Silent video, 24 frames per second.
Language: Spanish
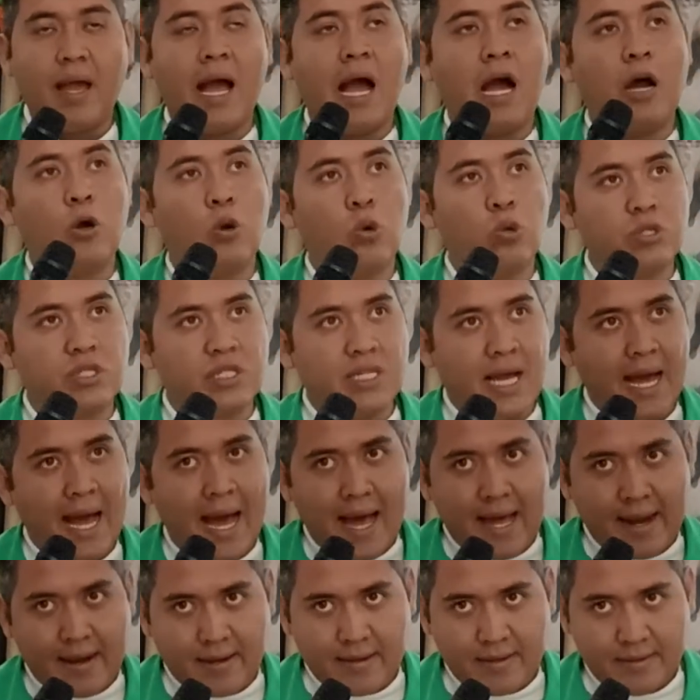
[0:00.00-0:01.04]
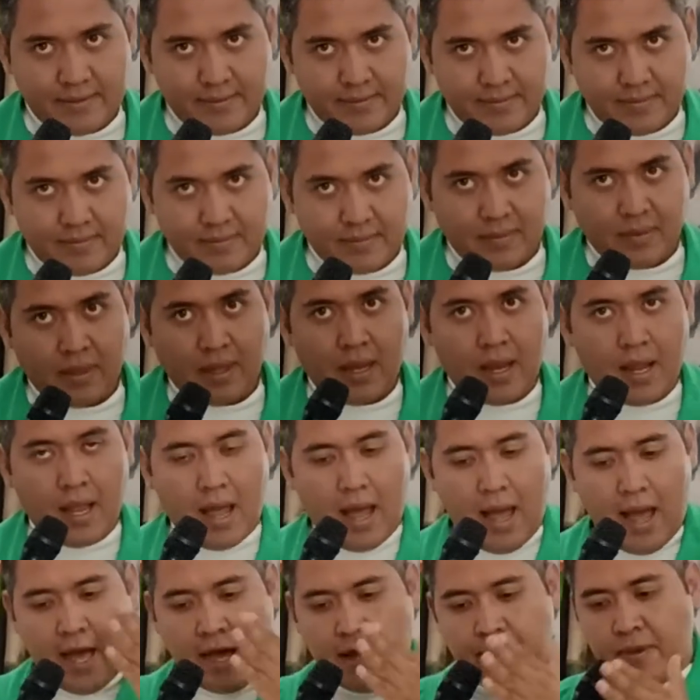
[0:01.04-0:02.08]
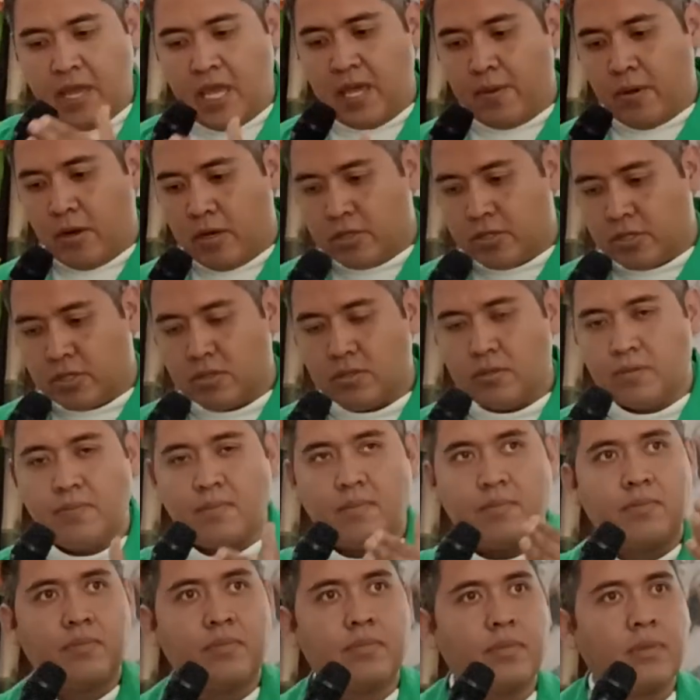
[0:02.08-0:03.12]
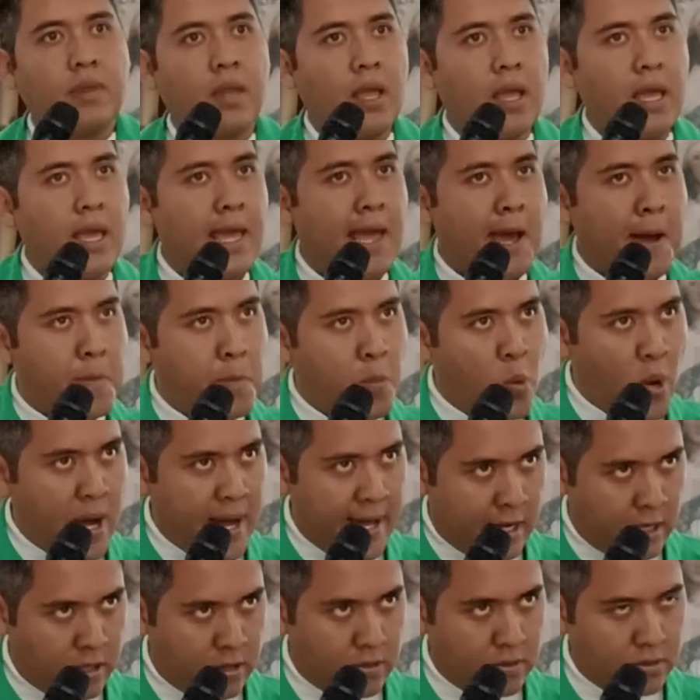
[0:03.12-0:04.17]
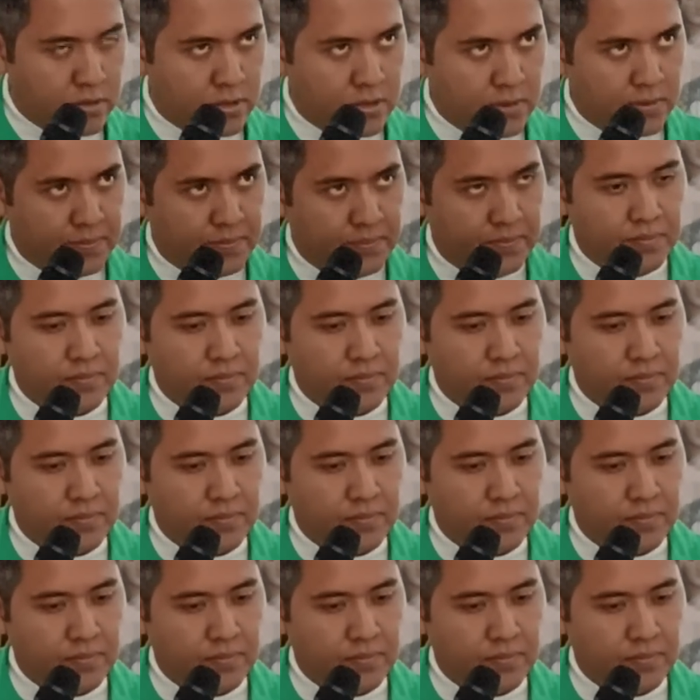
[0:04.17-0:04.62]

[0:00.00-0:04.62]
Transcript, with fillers: A juzgar a vivos y a muertos.